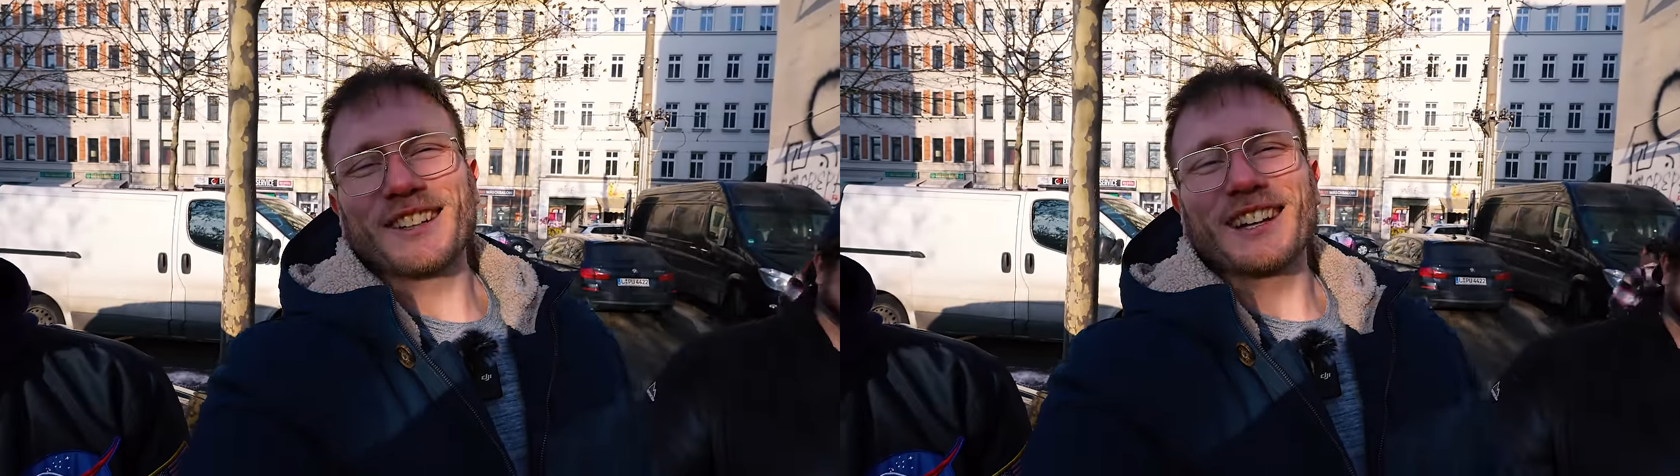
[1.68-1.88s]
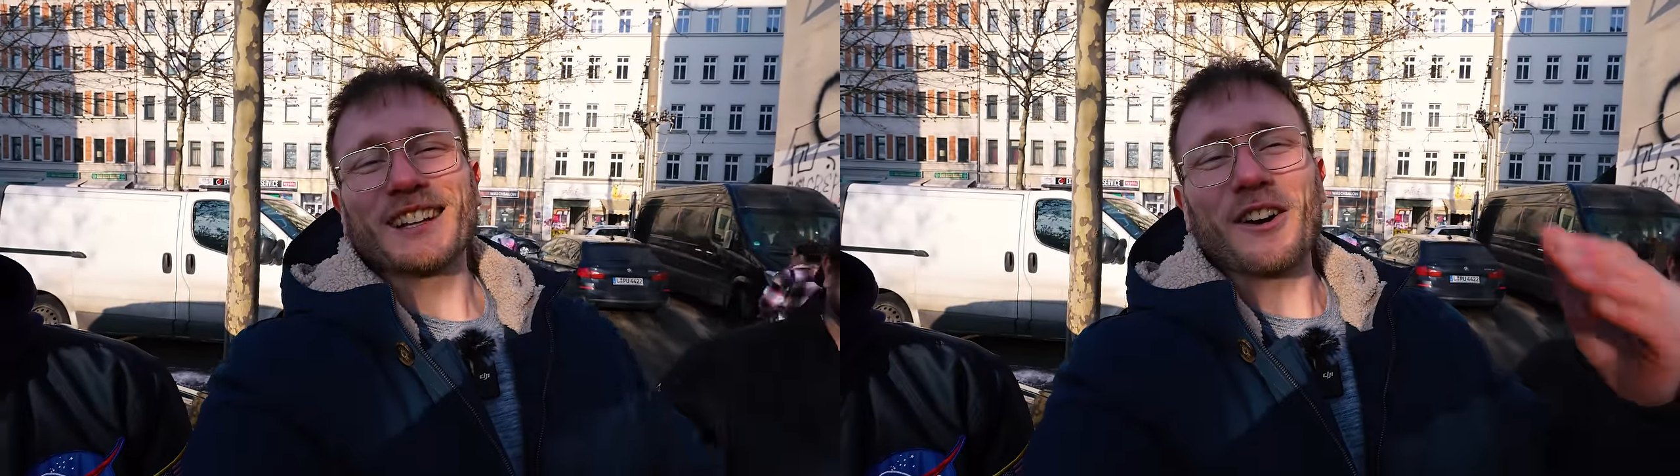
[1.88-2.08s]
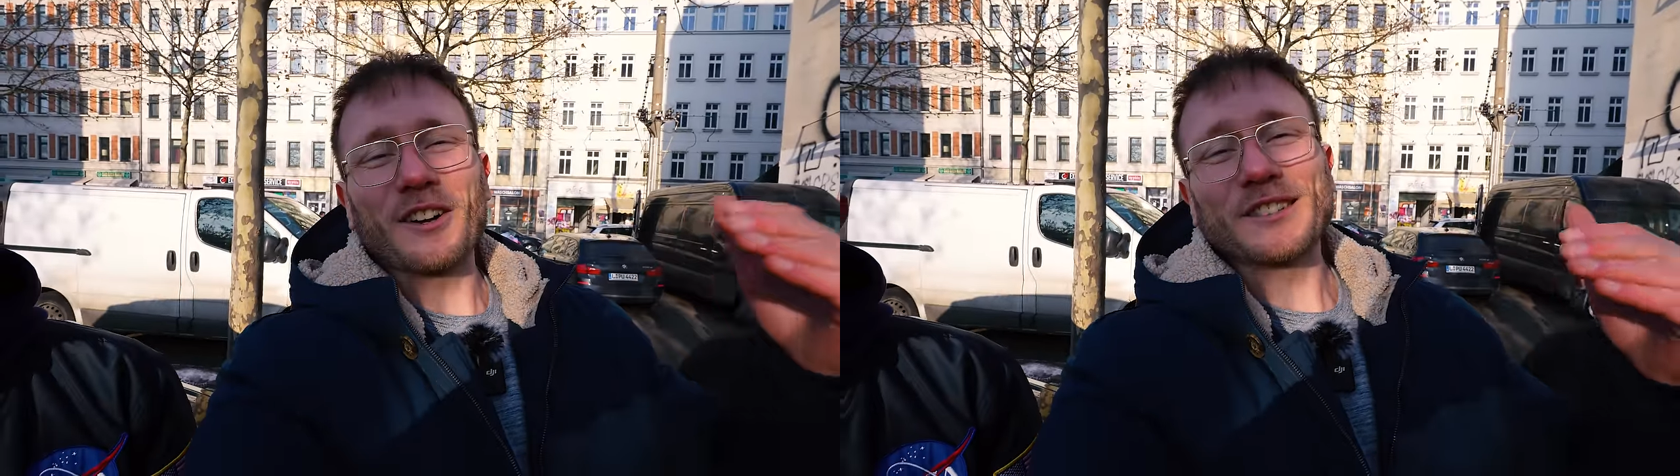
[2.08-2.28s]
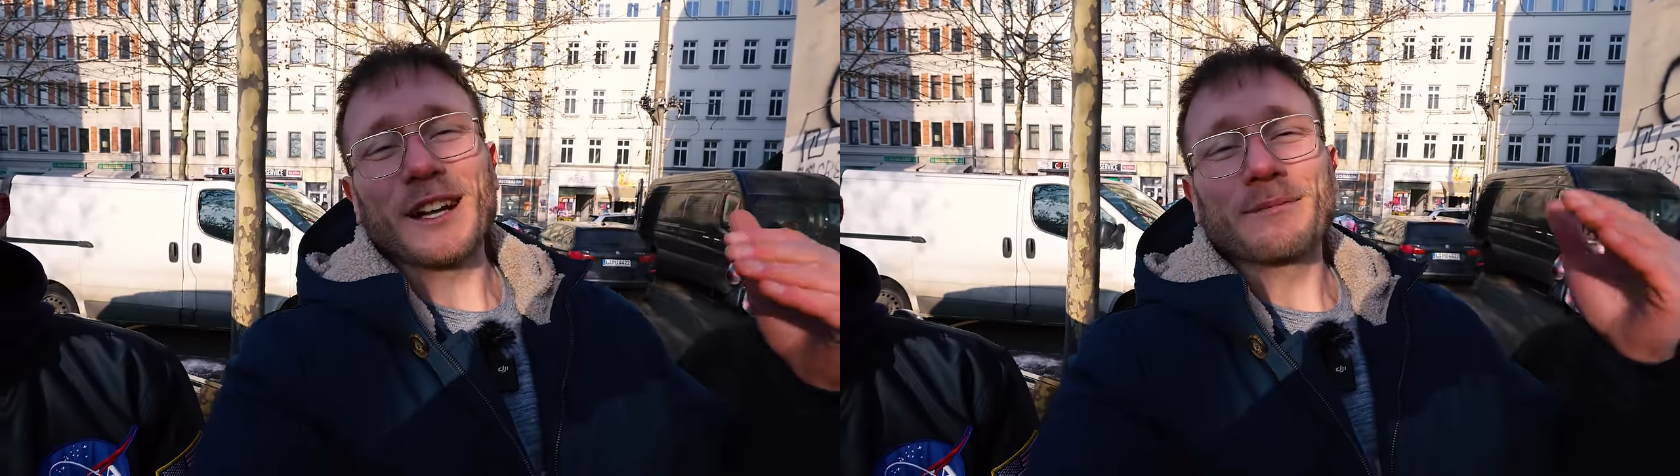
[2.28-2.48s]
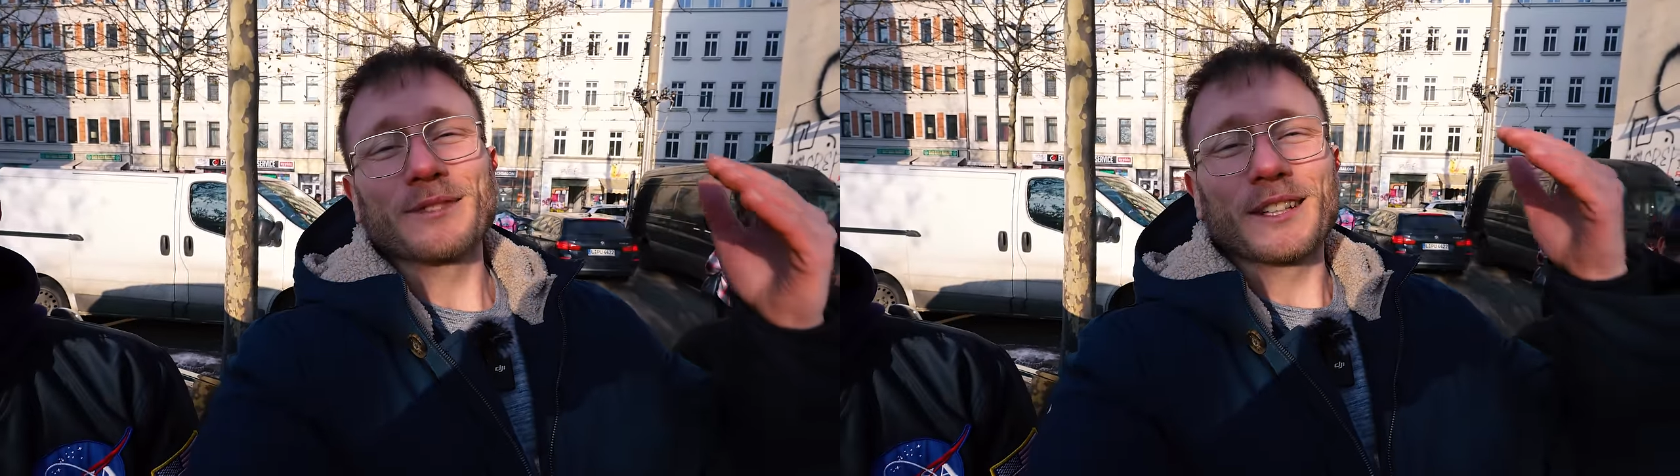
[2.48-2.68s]
seid. Aus
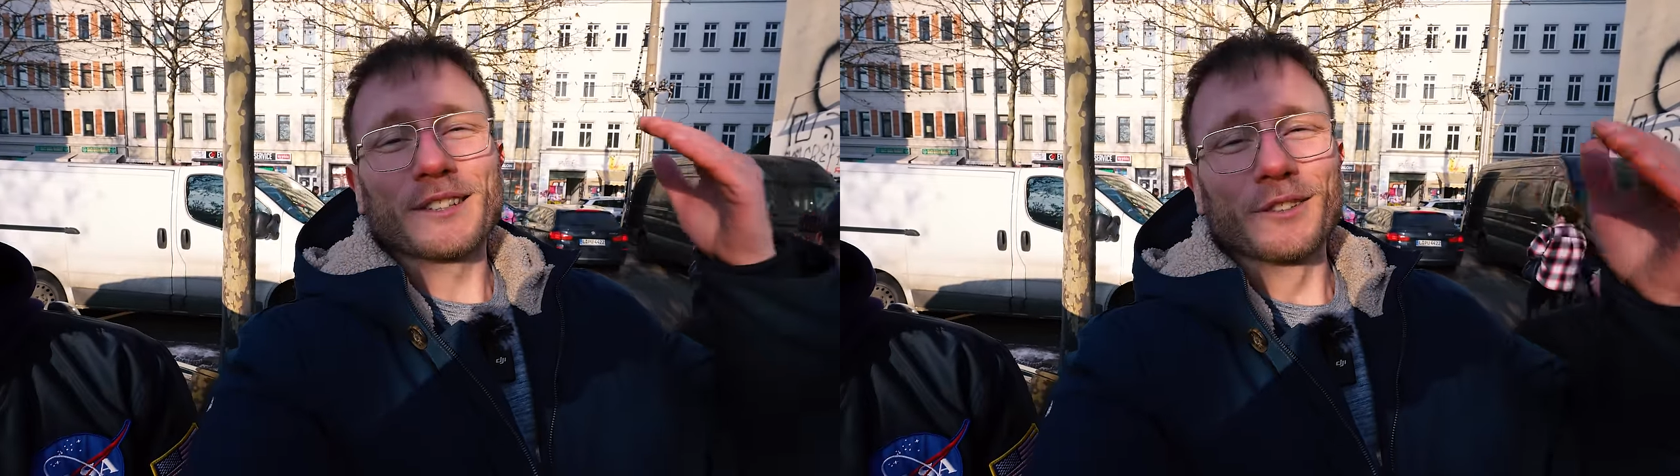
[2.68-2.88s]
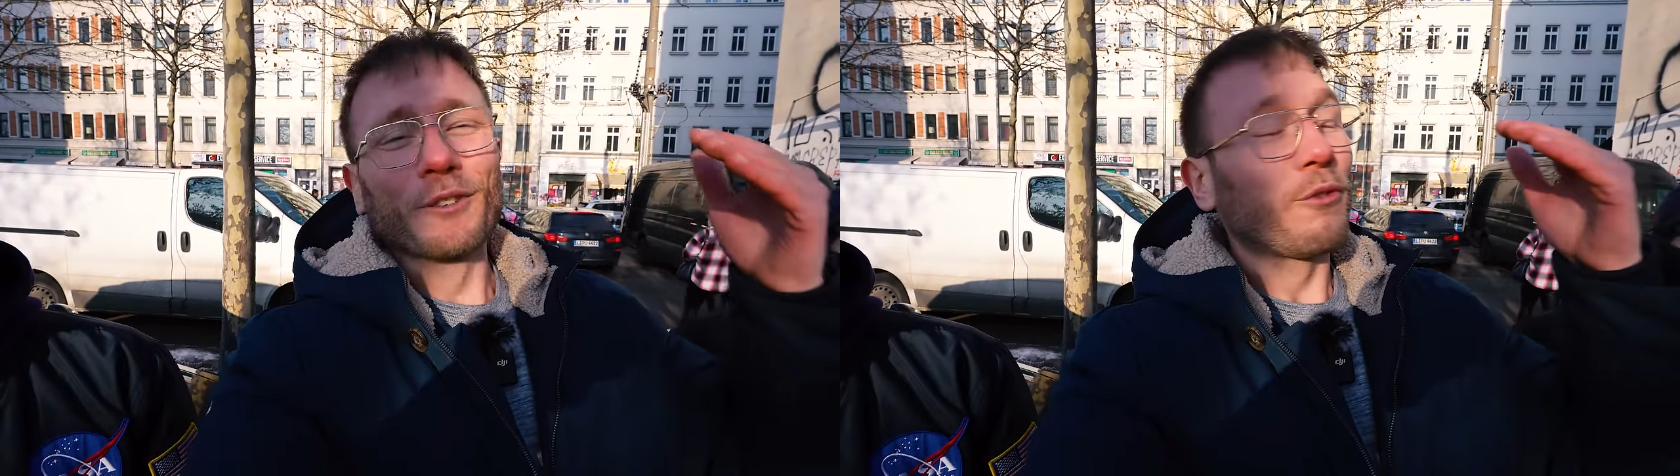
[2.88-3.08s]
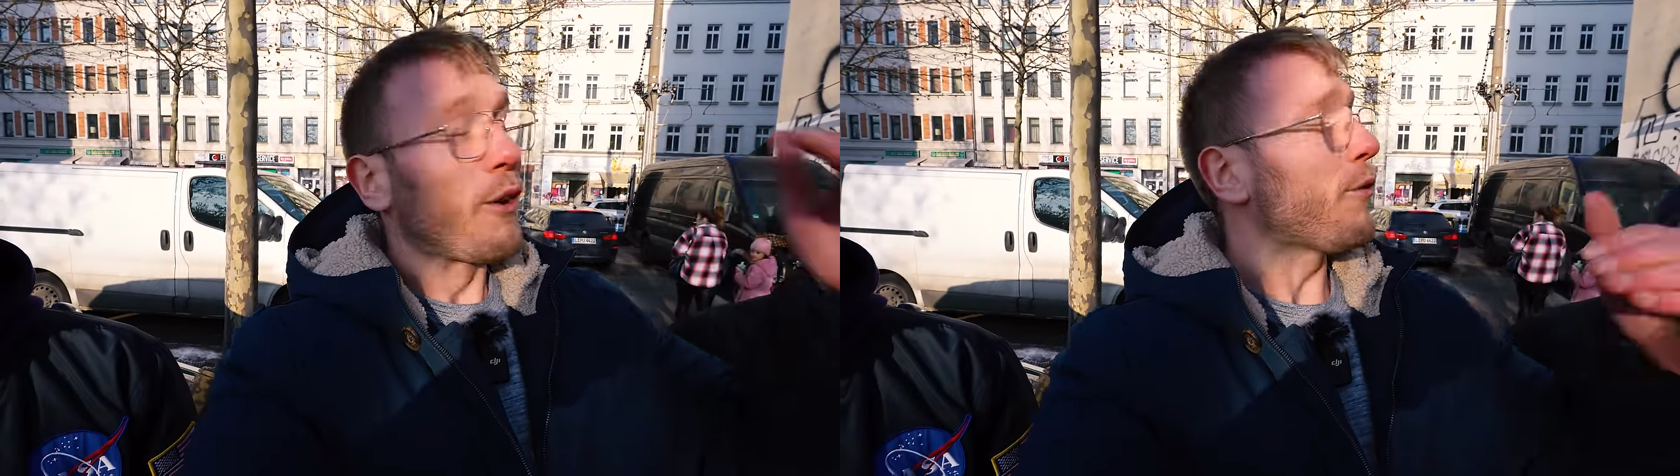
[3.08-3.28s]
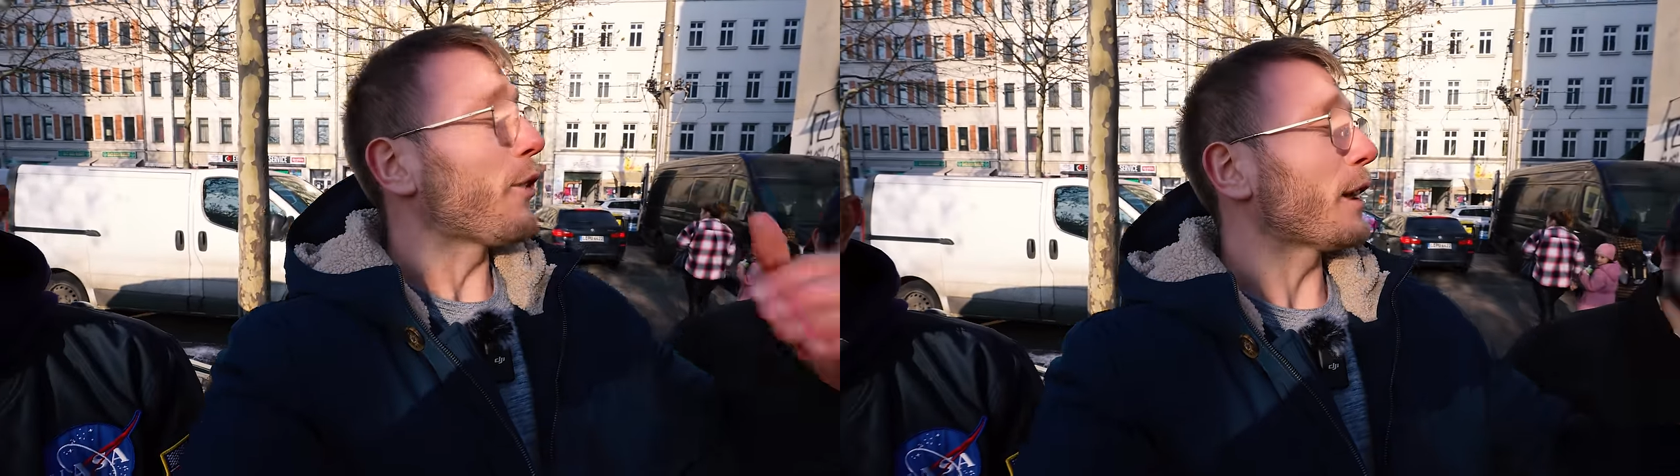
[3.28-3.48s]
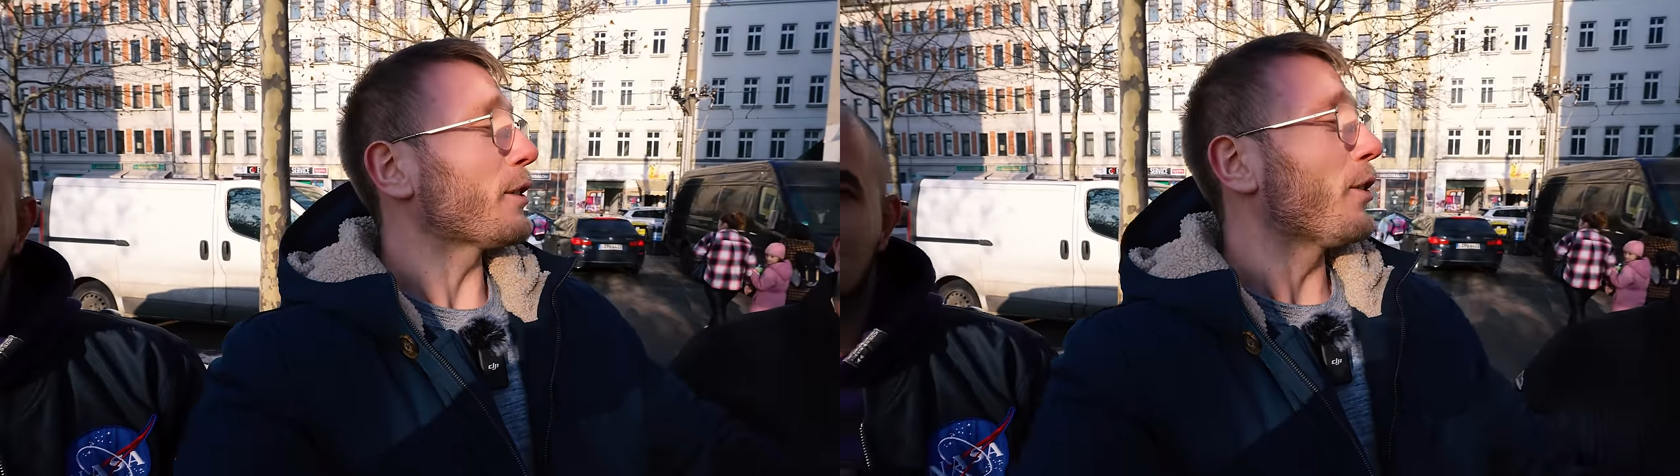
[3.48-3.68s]
Leipzig zu
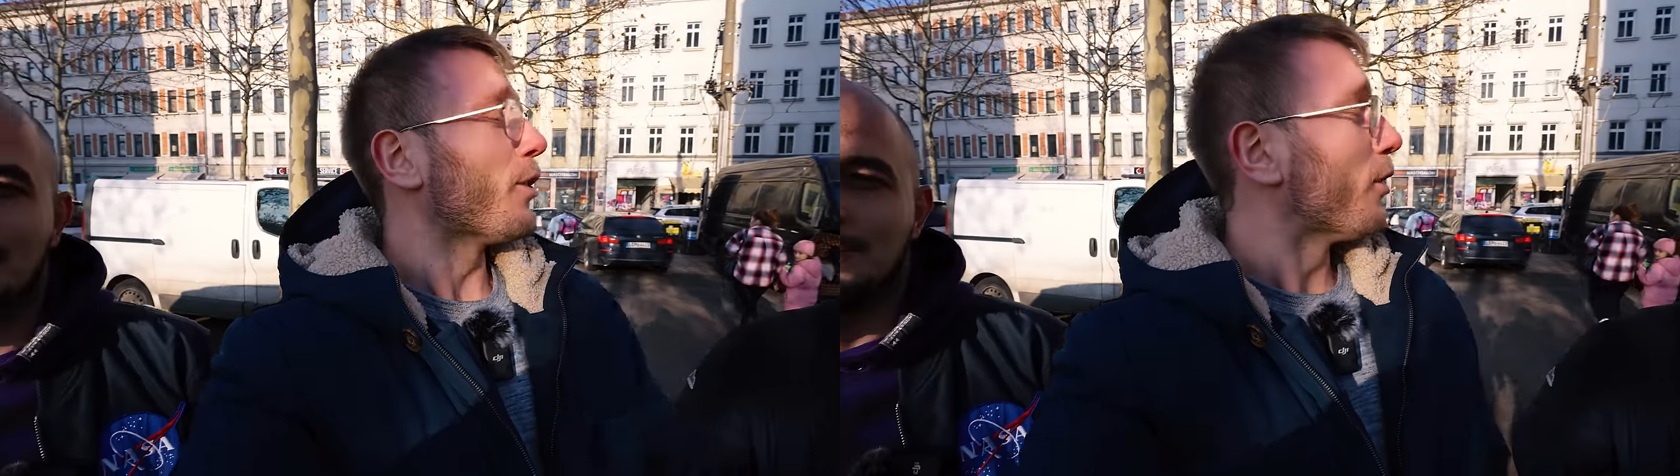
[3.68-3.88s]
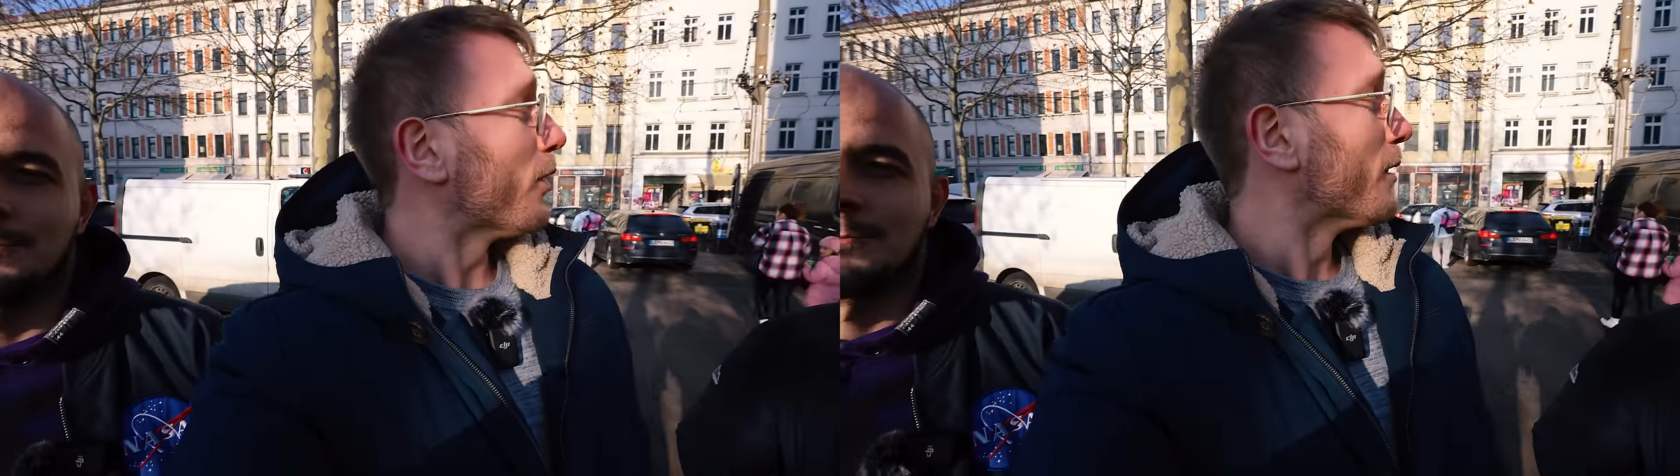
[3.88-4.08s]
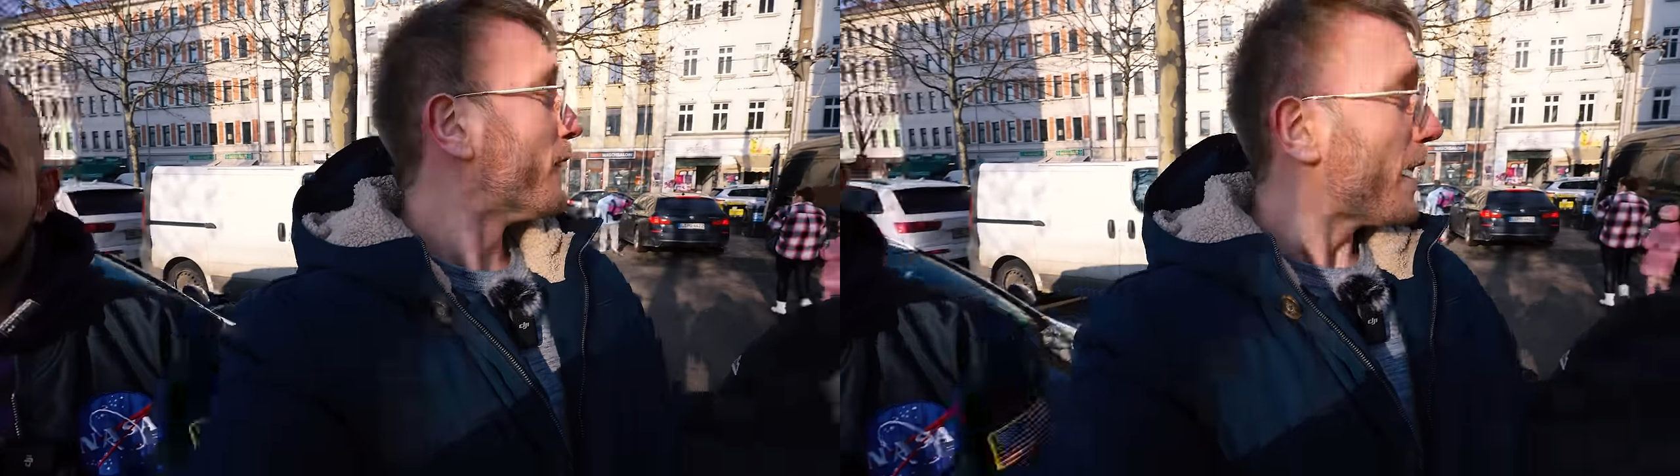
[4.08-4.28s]
500 Euro,